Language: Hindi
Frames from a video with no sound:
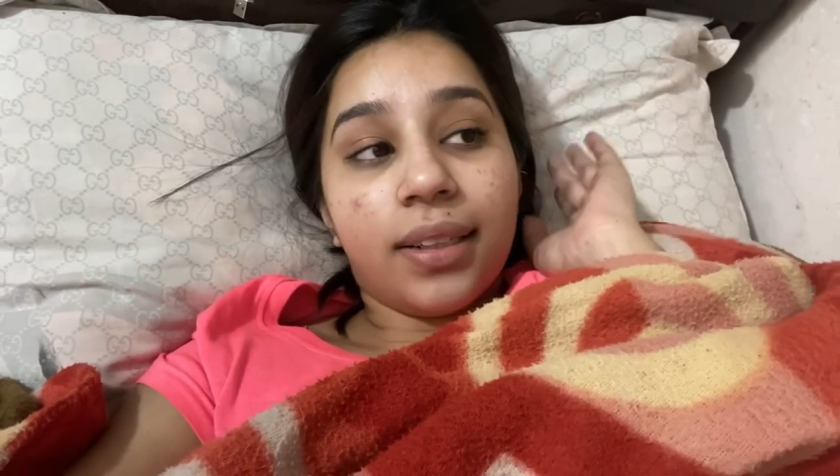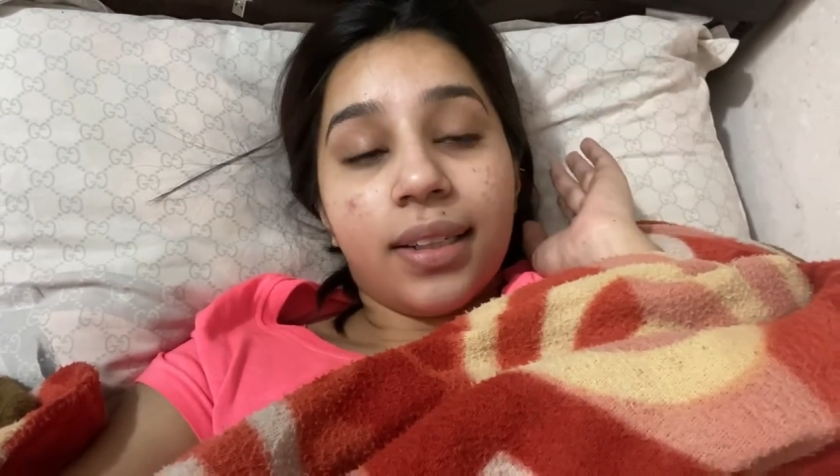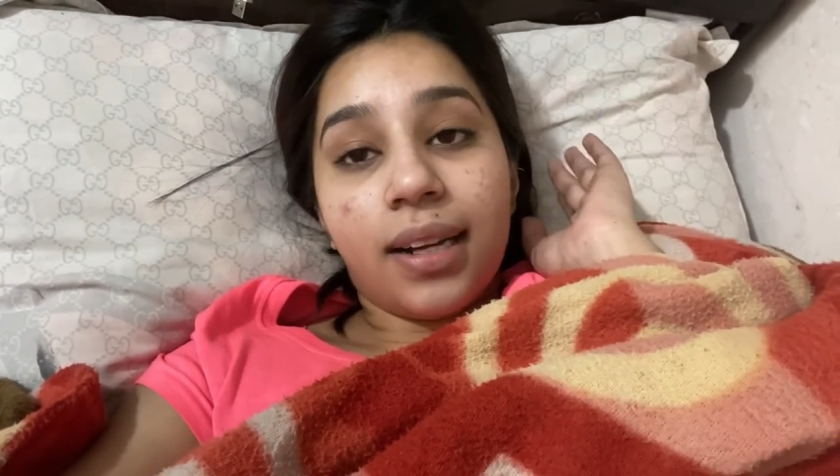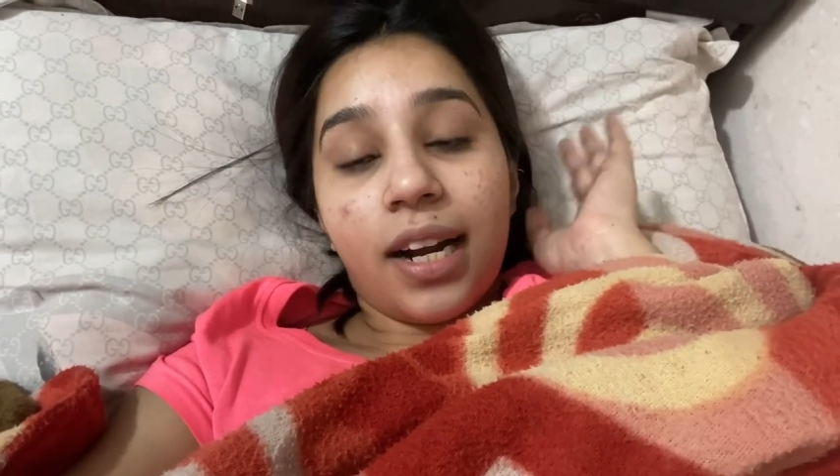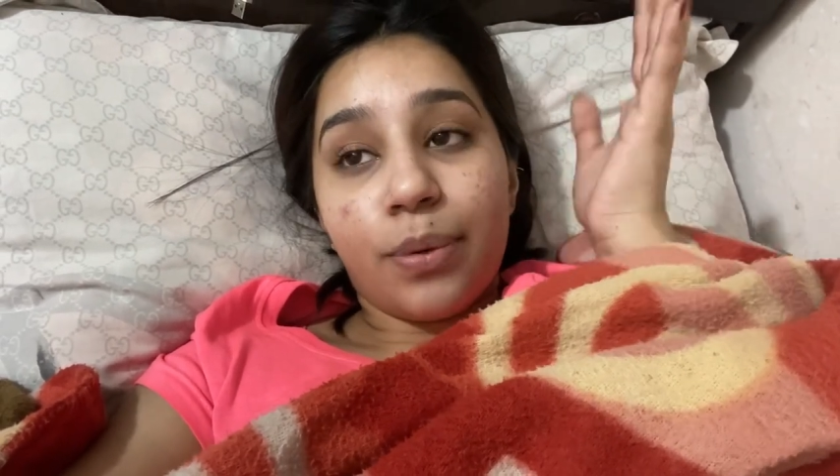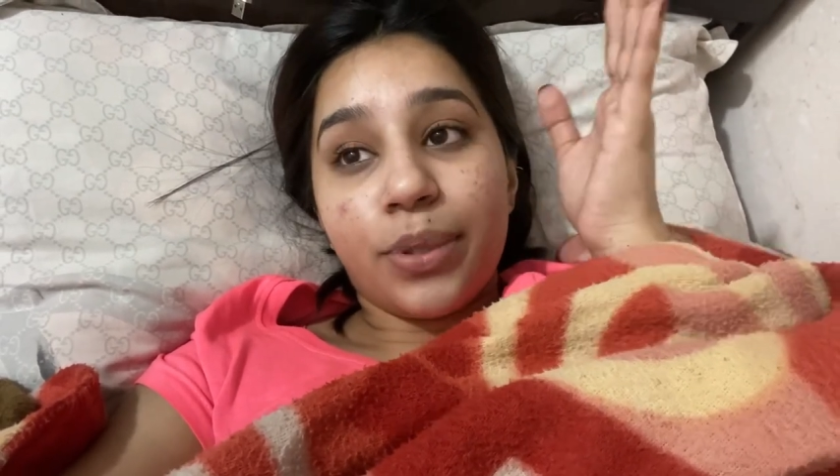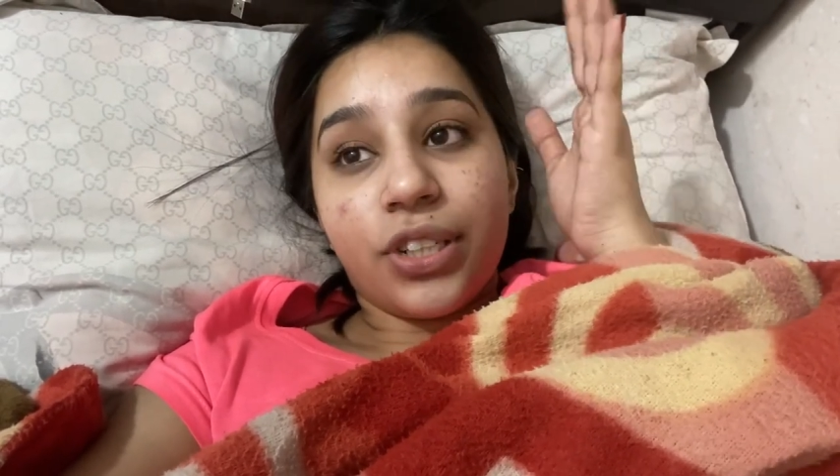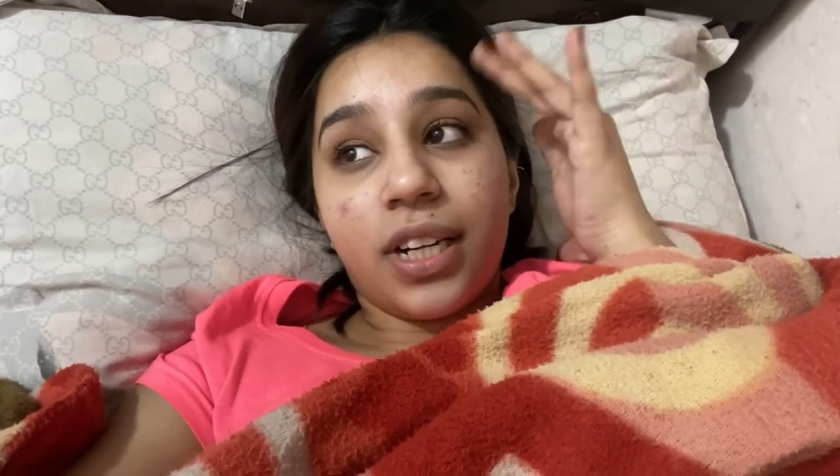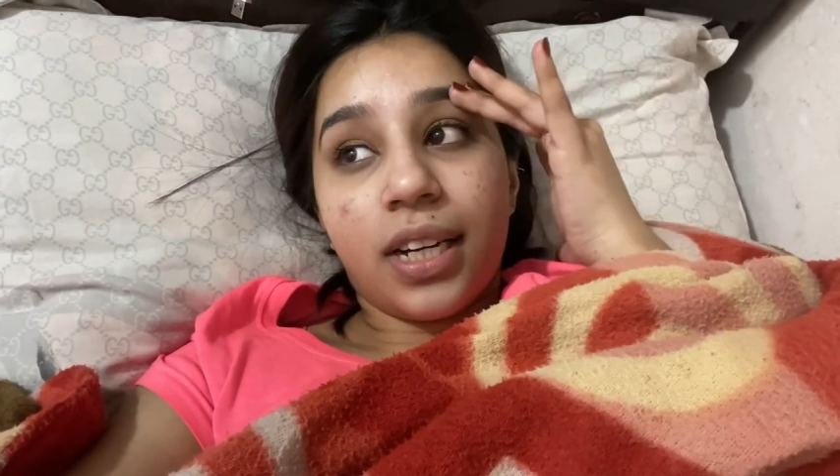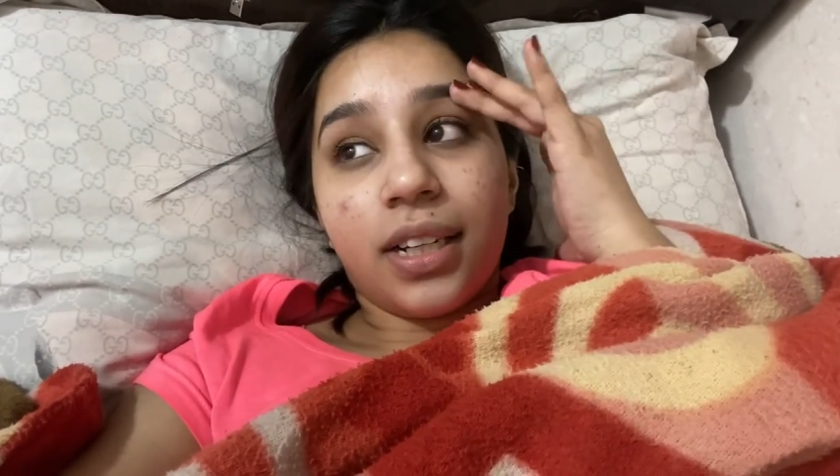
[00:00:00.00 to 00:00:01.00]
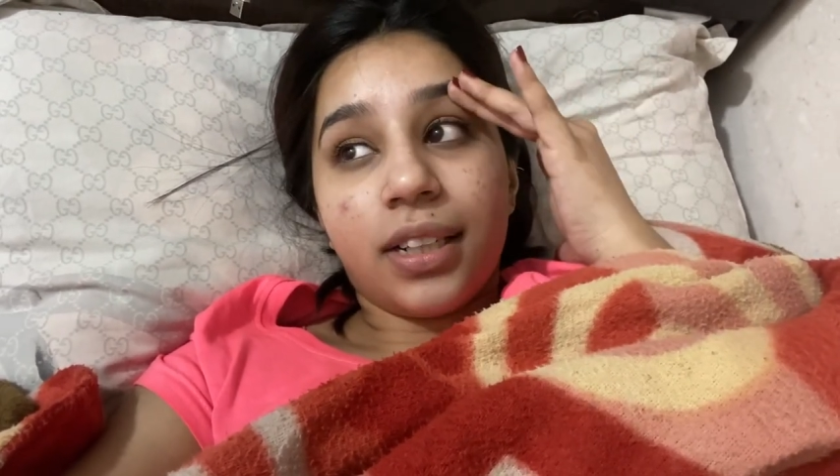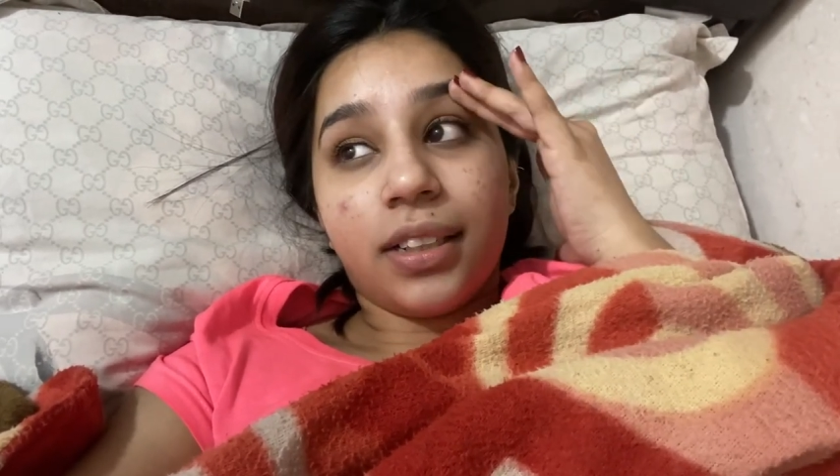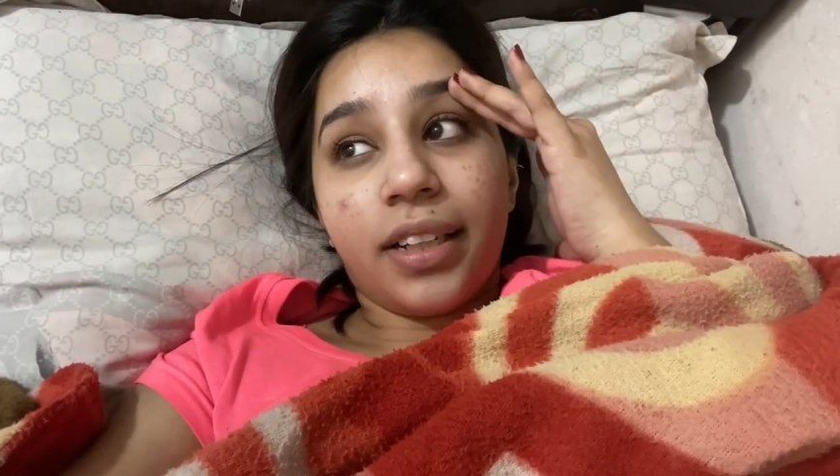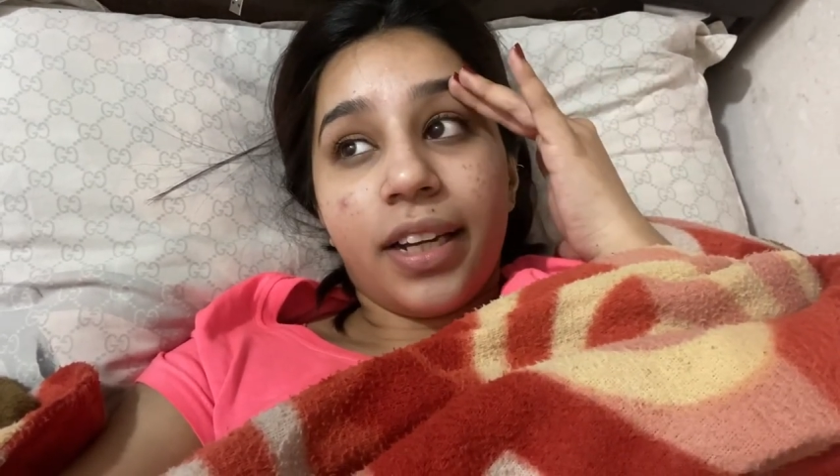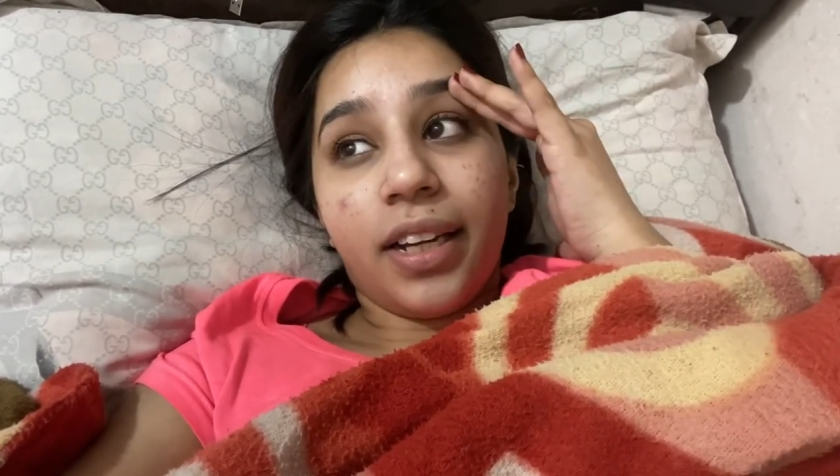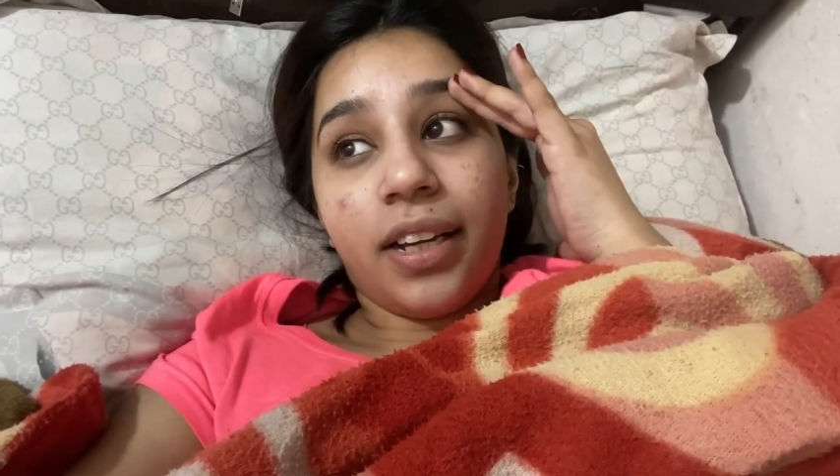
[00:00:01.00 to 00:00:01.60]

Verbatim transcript: था आठ बजे खाना खा के